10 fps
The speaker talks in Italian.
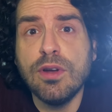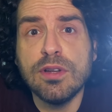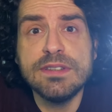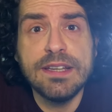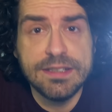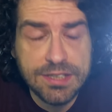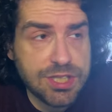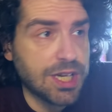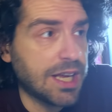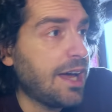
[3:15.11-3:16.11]
l'holder
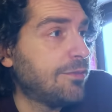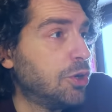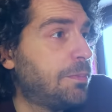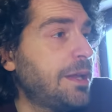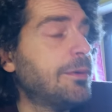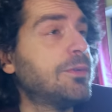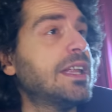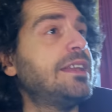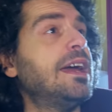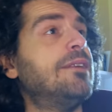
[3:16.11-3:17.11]
dice cavolo prima
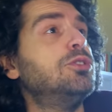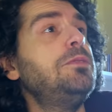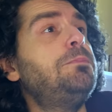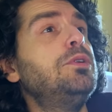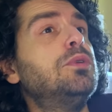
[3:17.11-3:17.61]
guadagnavo di più,